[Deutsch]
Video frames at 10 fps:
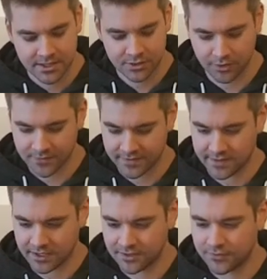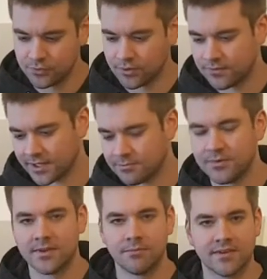Ich hoffe, dass die anderen Figuren vielleicht ein
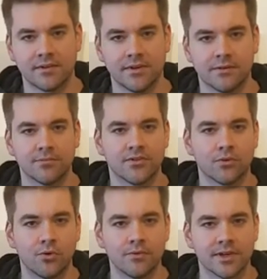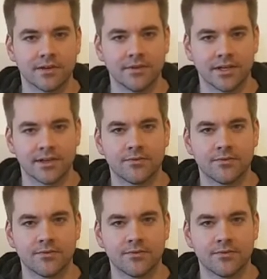bisschen besser werden, ein bisschen hochwertiger werden.